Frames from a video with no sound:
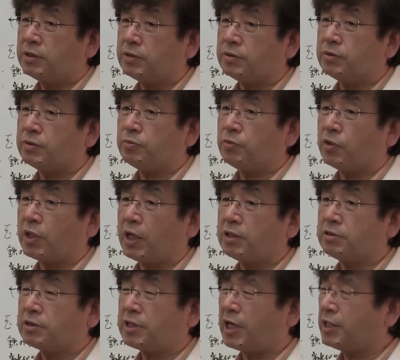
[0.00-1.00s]
うん、もう
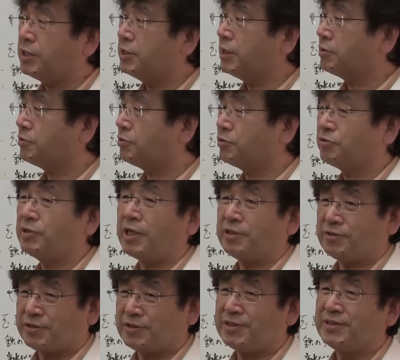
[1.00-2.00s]
数限りなく少な
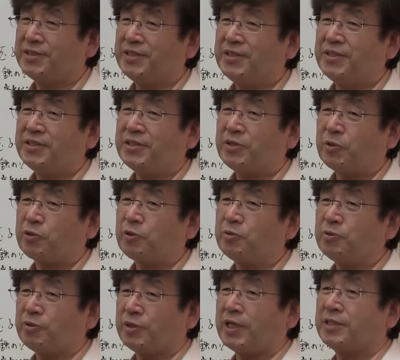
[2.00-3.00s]
いんですほ
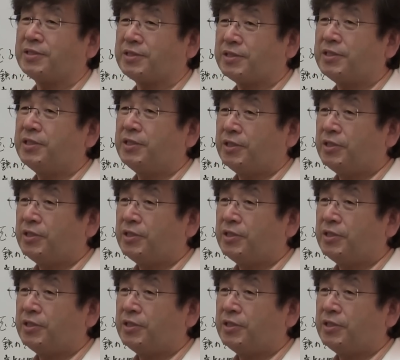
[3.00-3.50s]
とんどないんです